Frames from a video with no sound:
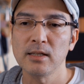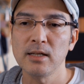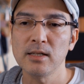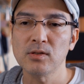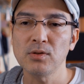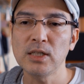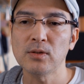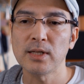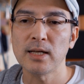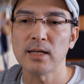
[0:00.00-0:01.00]
で、
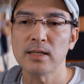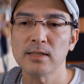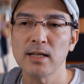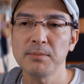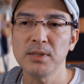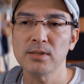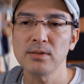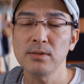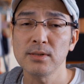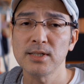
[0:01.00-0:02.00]
ソニーのね、
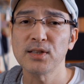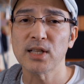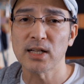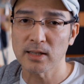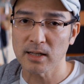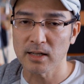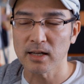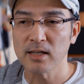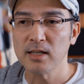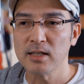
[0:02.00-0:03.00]
サービスセンターだったっ
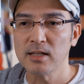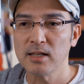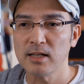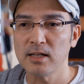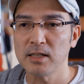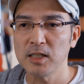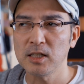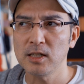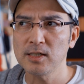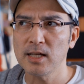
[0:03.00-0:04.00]
け、えー、
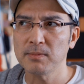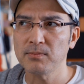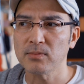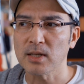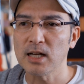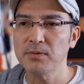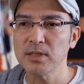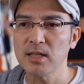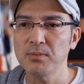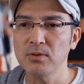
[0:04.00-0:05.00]
に以前、
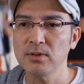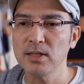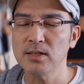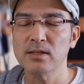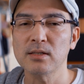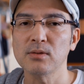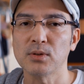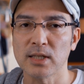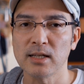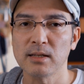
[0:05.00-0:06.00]
α7S2
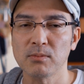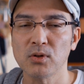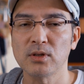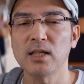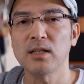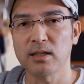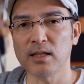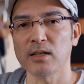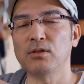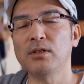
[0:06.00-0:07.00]
をね、持って行っ
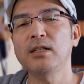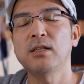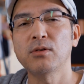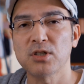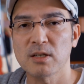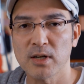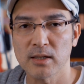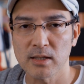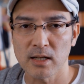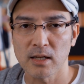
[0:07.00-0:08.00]
てクリーニングをしても
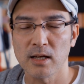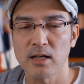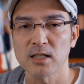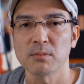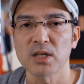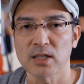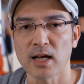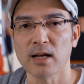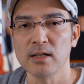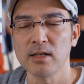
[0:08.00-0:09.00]
らったり、えー、しまし
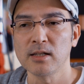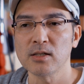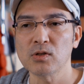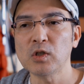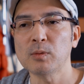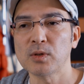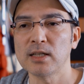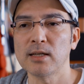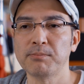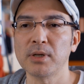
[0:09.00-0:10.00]
たで。そういうのも
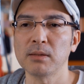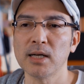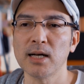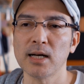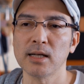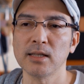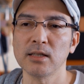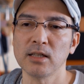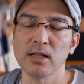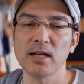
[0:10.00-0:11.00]
ね、やっぱりまあ
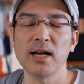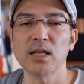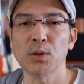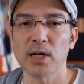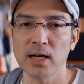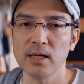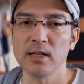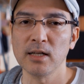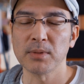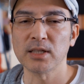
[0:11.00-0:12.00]
年に1回なのか、
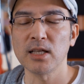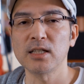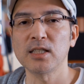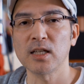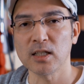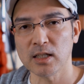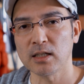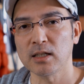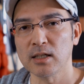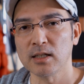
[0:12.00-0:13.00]
まあ、定期的
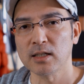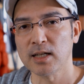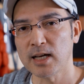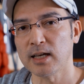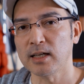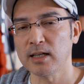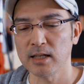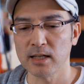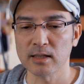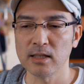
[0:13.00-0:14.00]
に、はい、
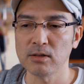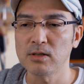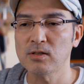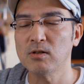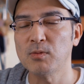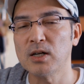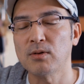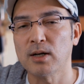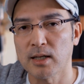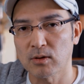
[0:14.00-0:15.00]
えー、やっていく必要もあ
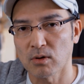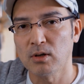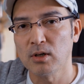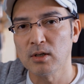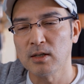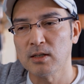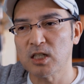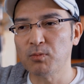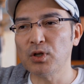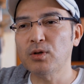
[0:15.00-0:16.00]
るのかなと。
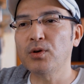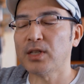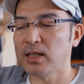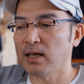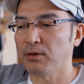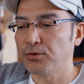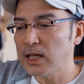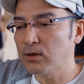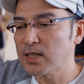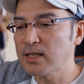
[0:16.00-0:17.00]
絞り込んでね、
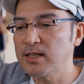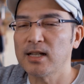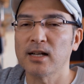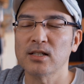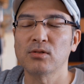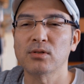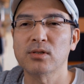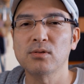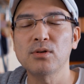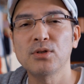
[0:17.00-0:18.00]
フラット撮影なんかすると
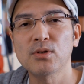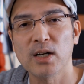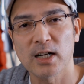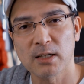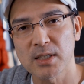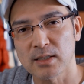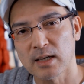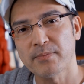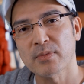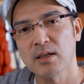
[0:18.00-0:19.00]
すごくよくわかります
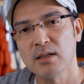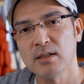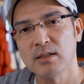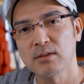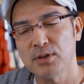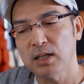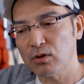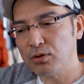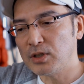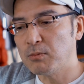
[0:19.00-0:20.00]
ね。
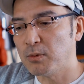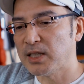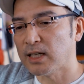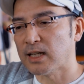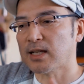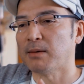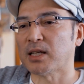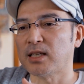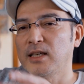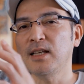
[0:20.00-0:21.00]
フラットフレームみたいなさ、
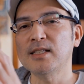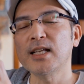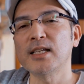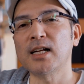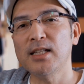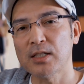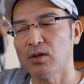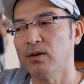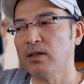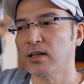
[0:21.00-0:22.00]
まあ、均一な光で
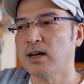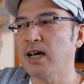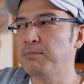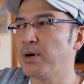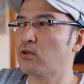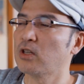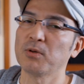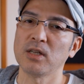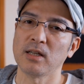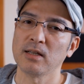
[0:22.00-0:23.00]
すよ。iPad で
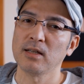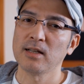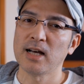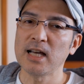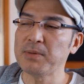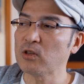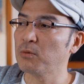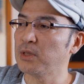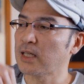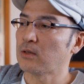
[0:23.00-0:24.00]
もいい。
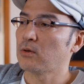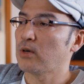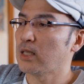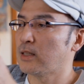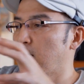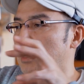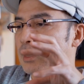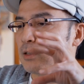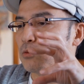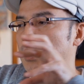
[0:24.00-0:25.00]
iPad みたいなのをこうやっ
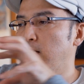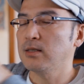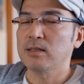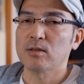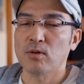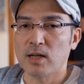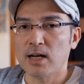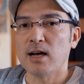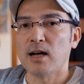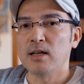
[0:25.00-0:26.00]
て、えーと、レンズと
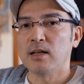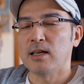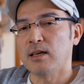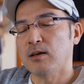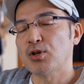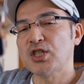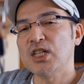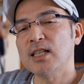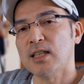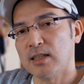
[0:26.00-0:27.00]
か、えー、押
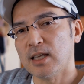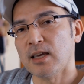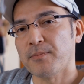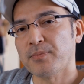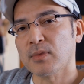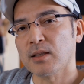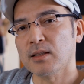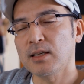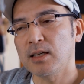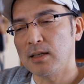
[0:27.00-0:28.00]
し当てて、
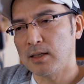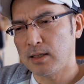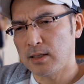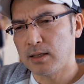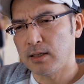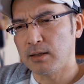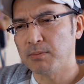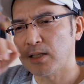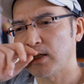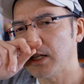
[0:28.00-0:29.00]
で、
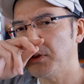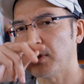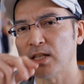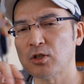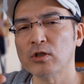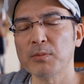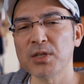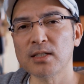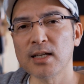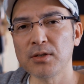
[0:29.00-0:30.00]
えー、まあ、光をね、白飛
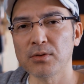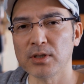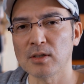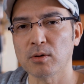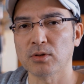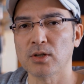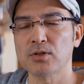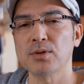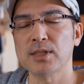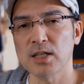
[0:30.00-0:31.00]
びしないようにってことで
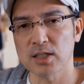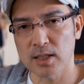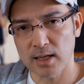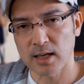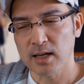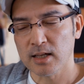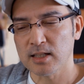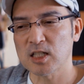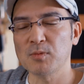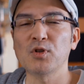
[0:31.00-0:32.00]
調整して、
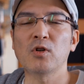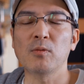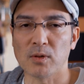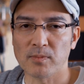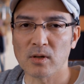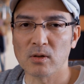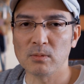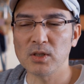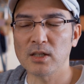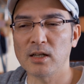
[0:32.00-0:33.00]
で、絞り込む。
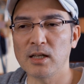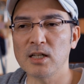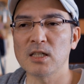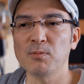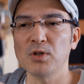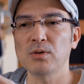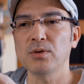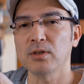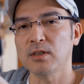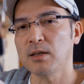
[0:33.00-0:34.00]
思いっきり絞り
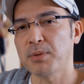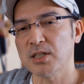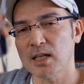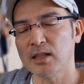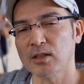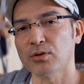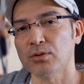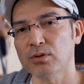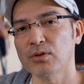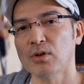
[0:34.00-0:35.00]
込んでパシャって撮
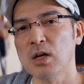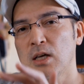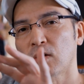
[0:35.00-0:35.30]
ると、